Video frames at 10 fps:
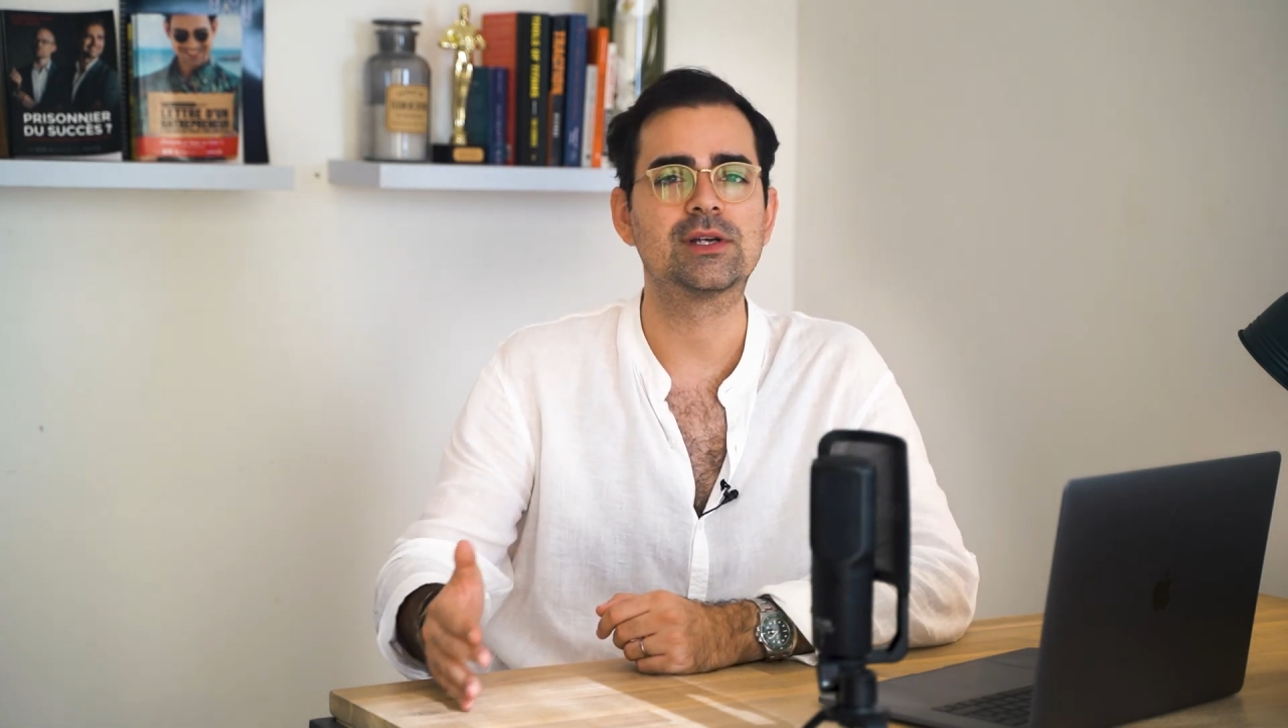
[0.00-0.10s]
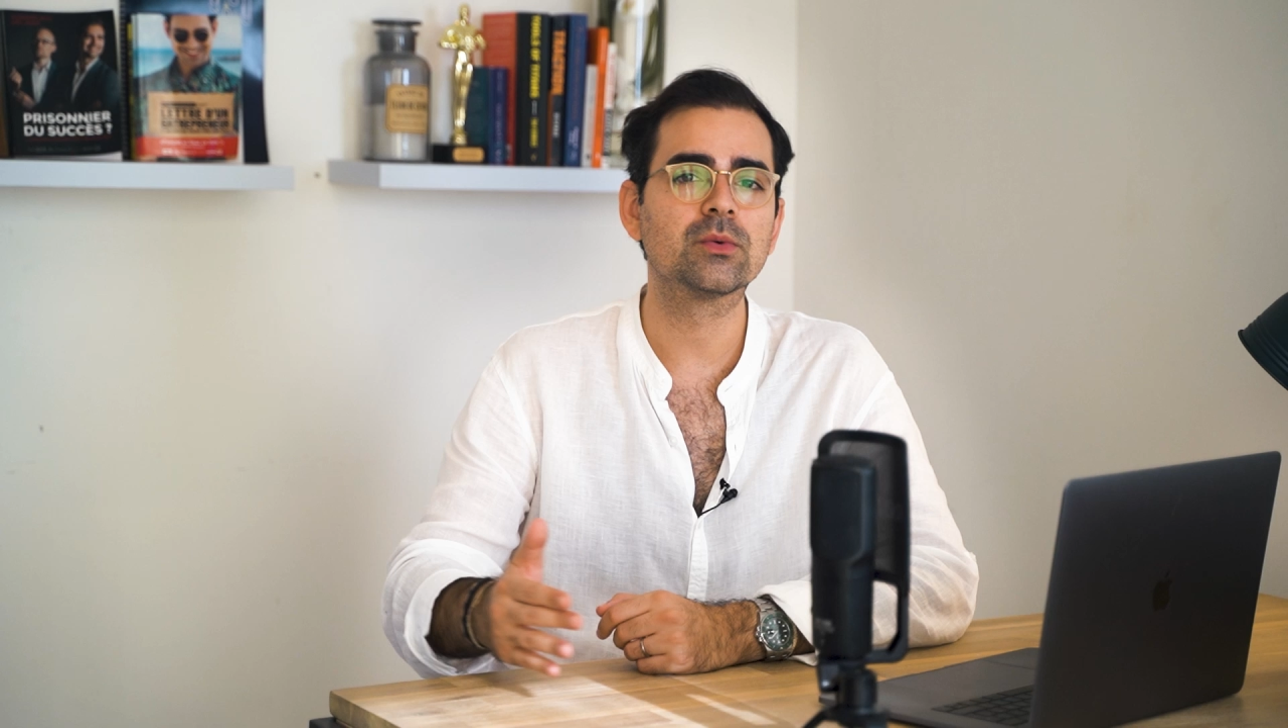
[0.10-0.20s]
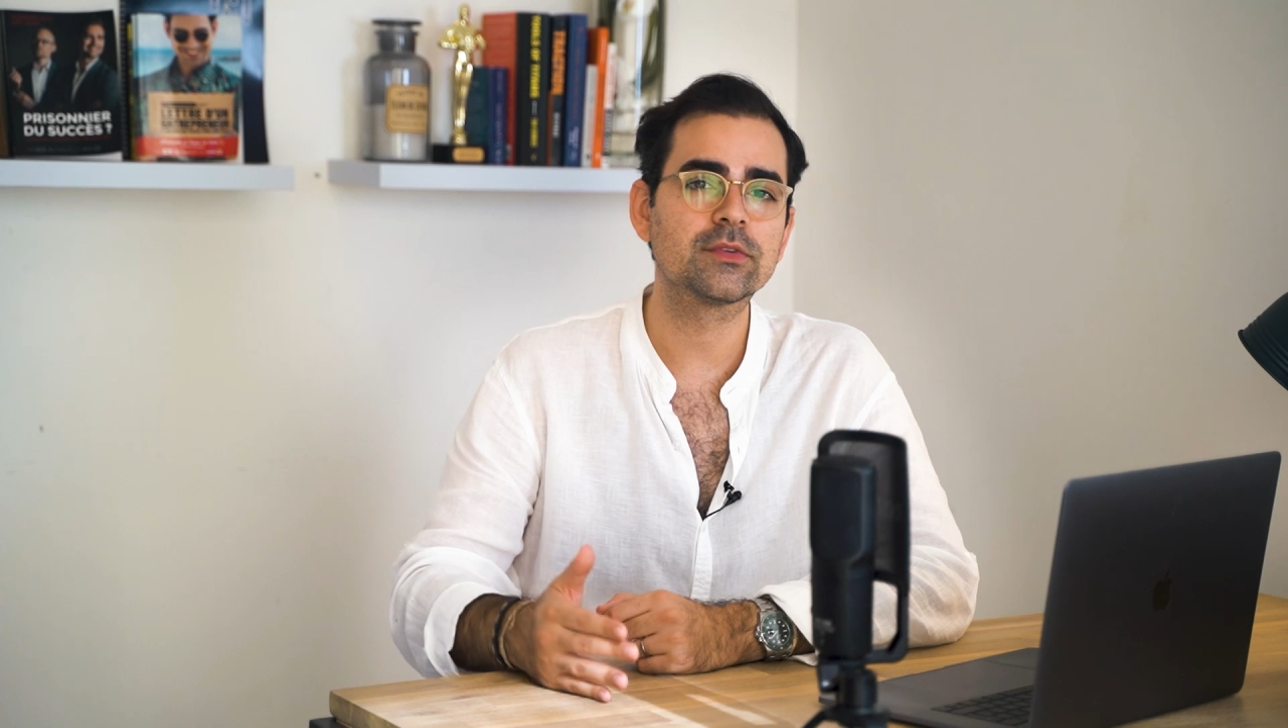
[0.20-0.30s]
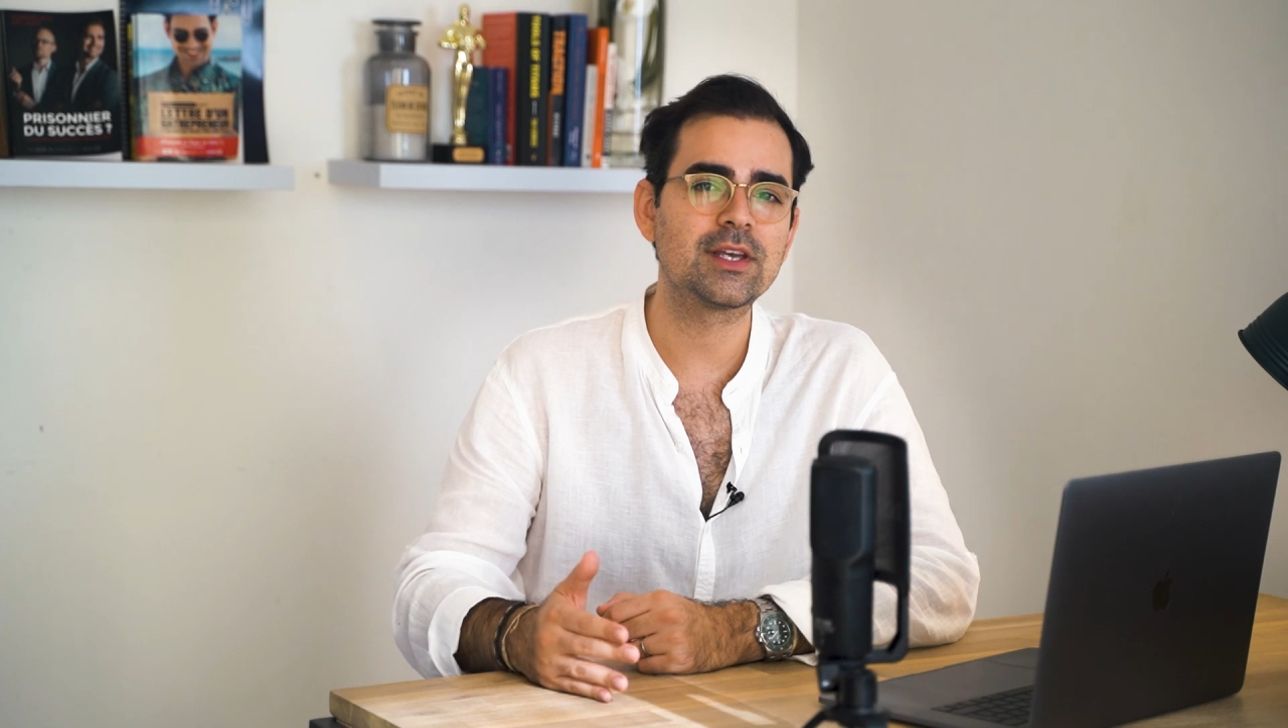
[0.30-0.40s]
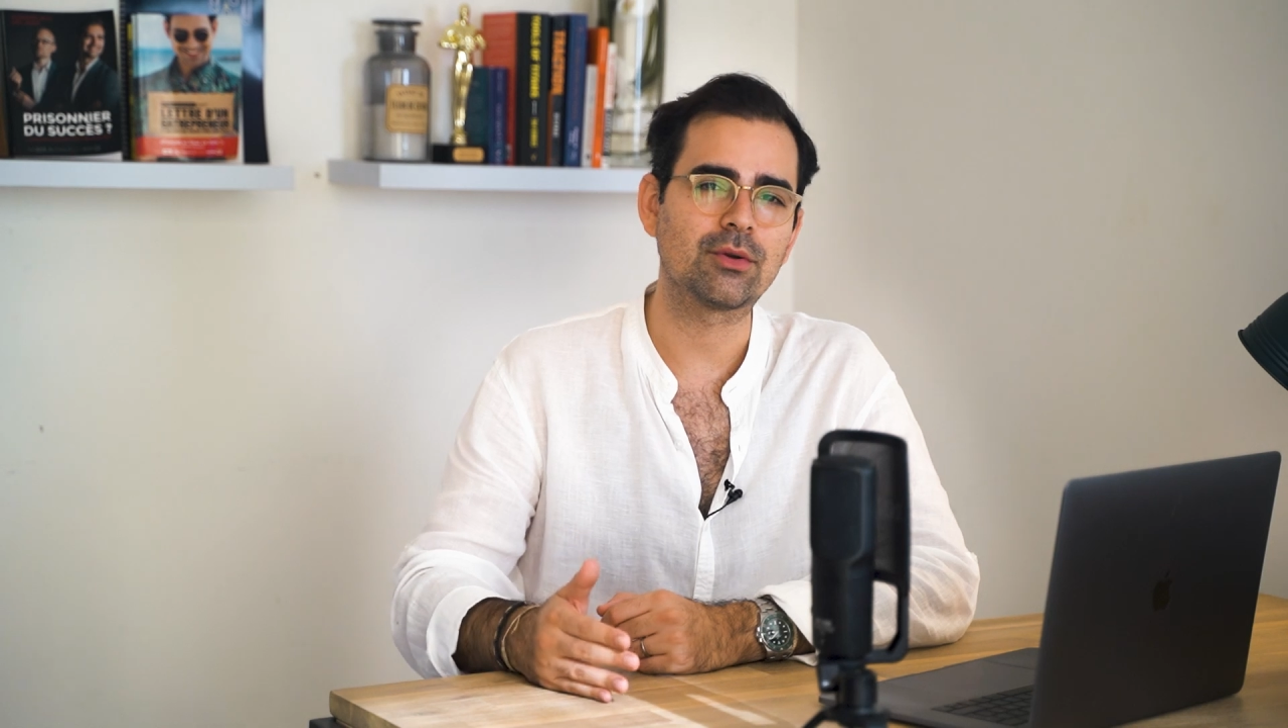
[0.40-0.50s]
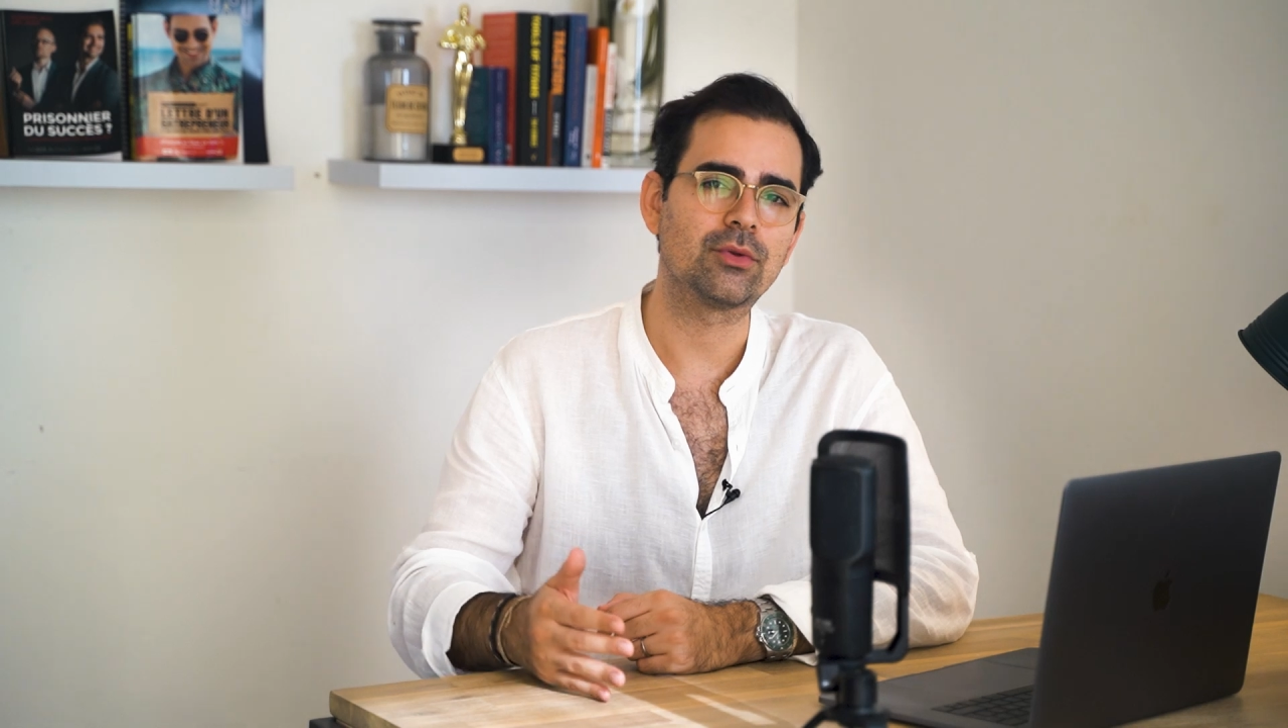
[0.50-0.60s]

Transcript: conseils en